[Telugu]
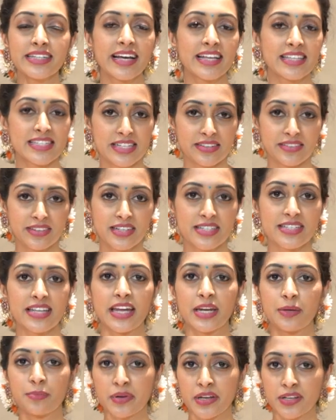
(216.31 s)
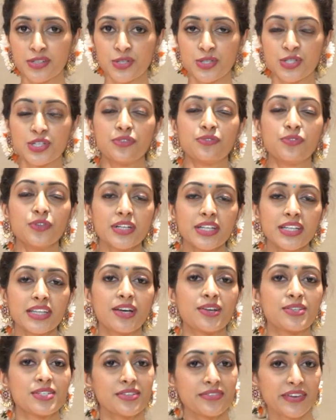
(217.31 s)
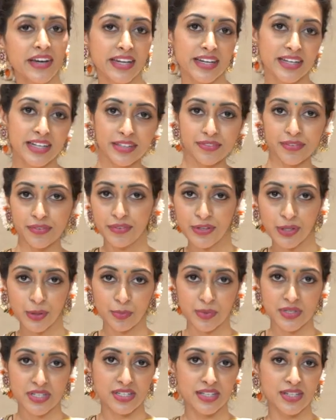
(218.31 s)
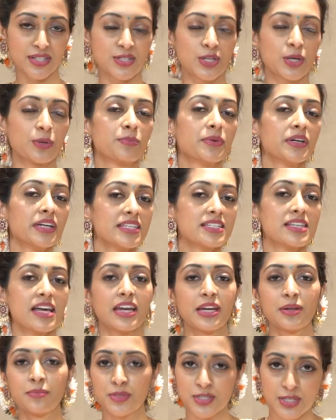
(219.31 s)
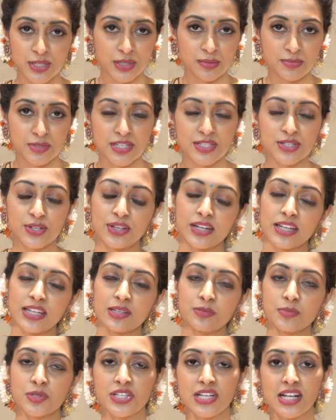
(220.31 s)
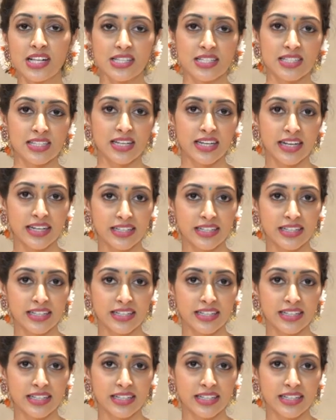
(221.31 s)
నైన్ సెవెన్ అండి శారీ ప్రైస్ వచ్చి ఫోర్టీన్ థౌసండ్ ఫైవ్ హండ్రెడ్ అండ్ ఫిఫ్టీ రూపీస్ అండి సో ఈ ఈ శారీ మీ సొంతం చేసుకోవడానికి మీరు చేయాల్సిందో